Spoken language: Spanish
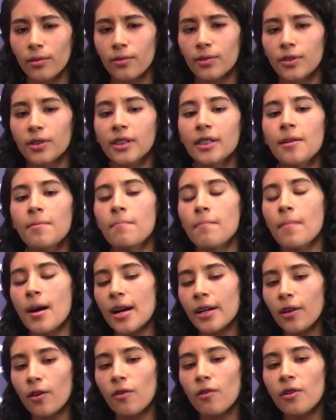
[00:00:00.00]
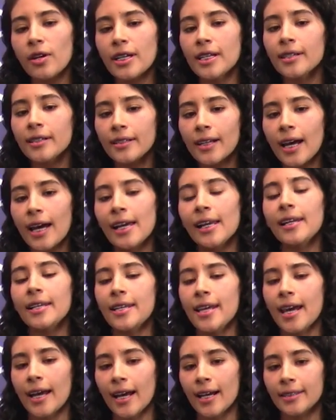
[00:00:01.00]
sin embargo, Israel niega
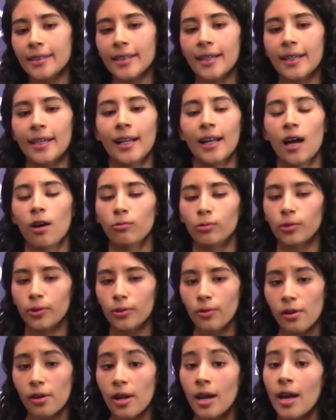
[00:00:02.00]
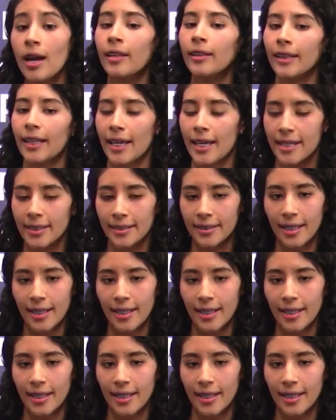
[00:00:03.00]
ser el autor de este